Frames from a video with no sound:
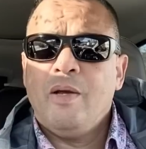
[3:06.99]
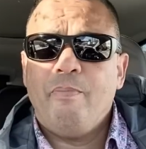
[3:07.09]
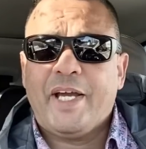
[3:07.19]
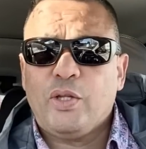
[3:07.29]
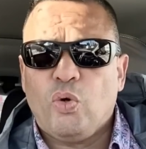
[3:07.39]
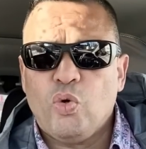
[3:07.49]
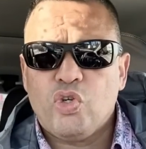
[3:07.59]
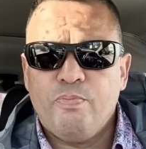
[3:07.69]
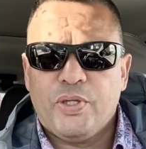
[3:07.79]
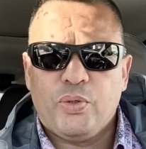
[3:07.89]
ما
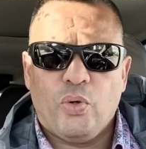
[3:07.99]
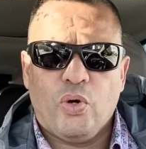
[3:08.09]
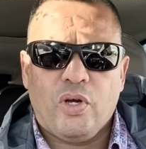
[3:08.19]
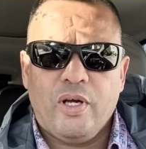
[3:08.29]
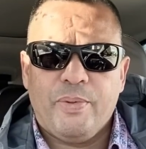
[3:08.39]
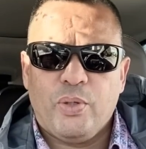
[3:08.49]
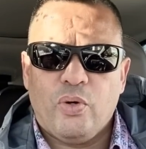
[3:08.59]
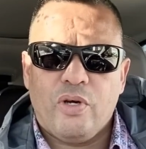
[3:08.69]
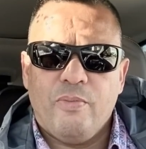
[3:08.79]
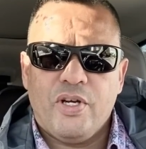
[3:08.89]
كيدخلوش من طرق
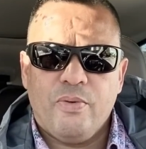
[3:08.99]
بطرق